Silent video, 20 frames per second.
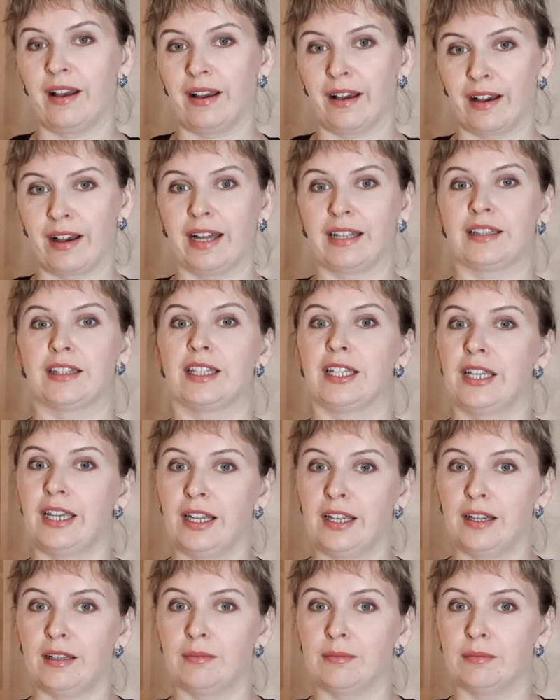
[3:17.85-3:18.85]

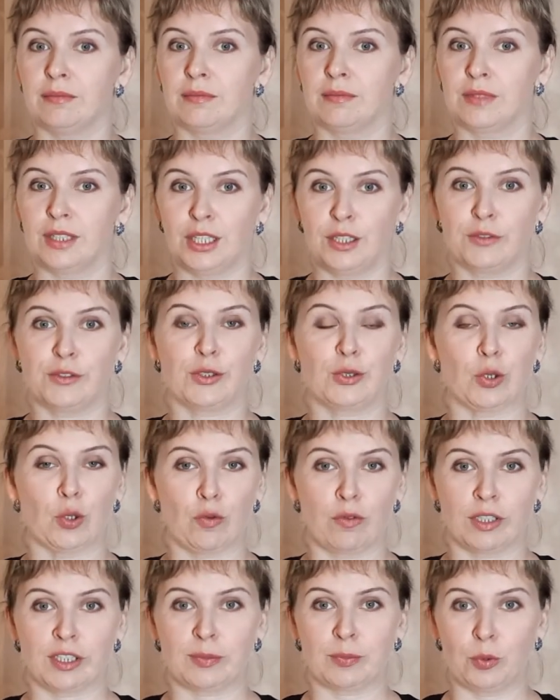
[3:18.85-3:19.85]
гантели – и все у
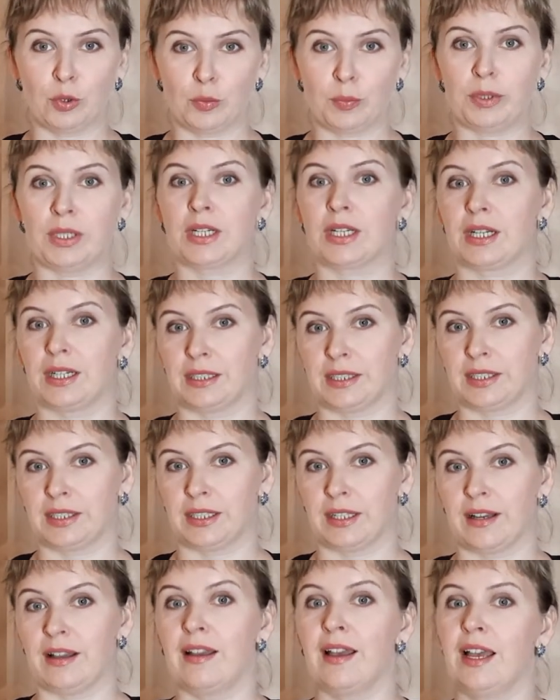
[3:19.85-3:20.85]
вас будет
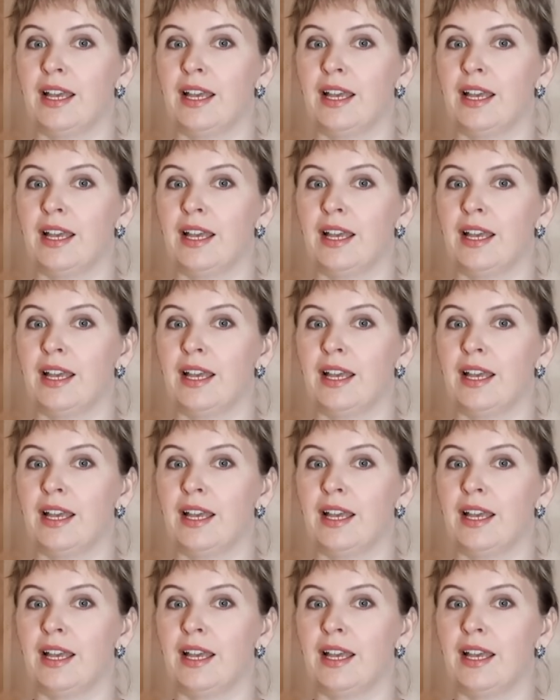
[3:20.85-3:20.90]
прекрасно.